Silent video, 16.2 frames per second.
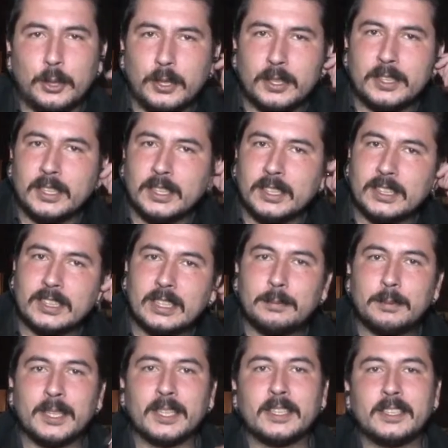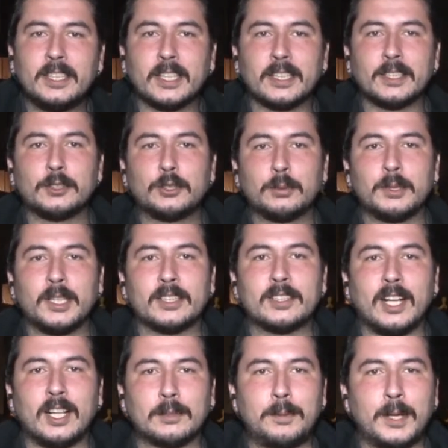söylediğiniz gibi yarın
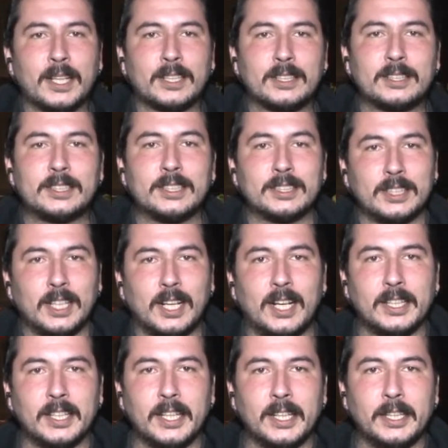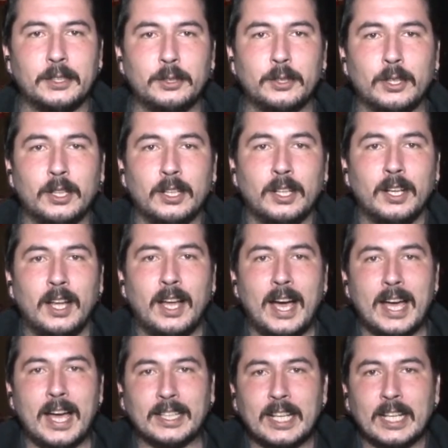Cumhuriyet Halk Partisi sahaya iniyor.
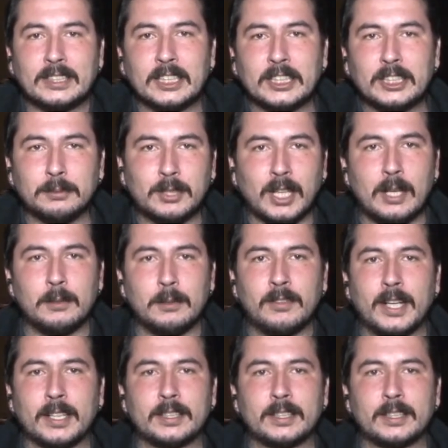Erken seçim talebi